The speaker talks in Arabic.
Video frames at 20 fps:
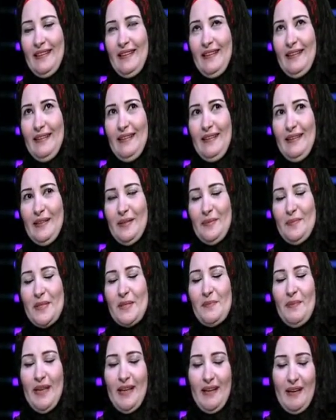آه،
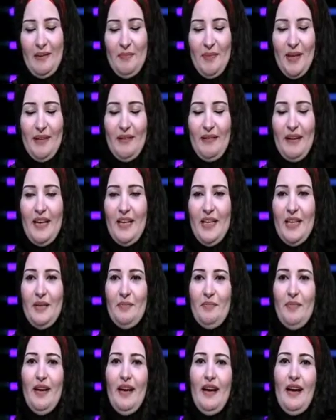بسم الله الرحمن
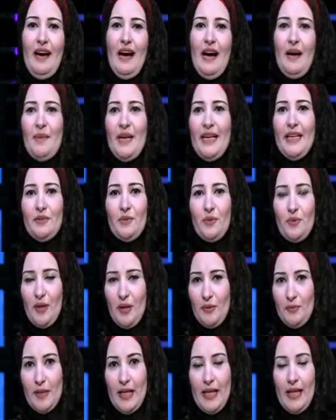الرحيم عمليه
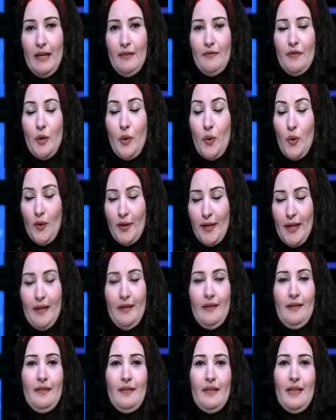الرؤى في
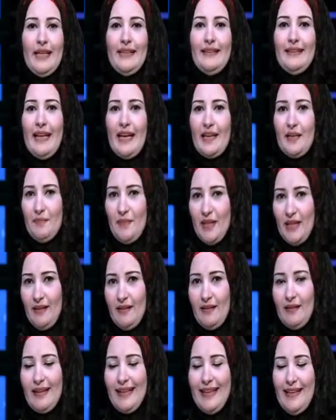الرؤيه
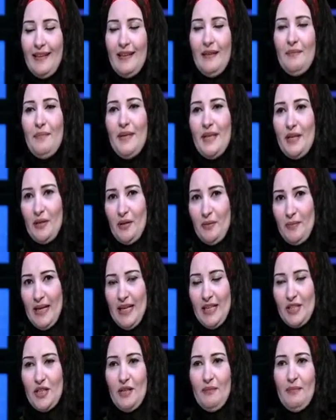التجميل غير الميك اب
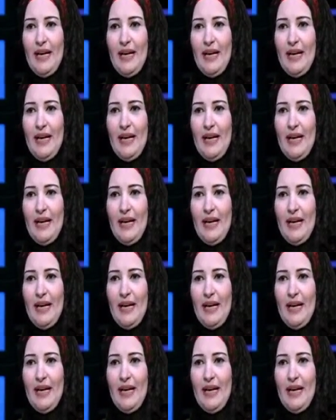علشان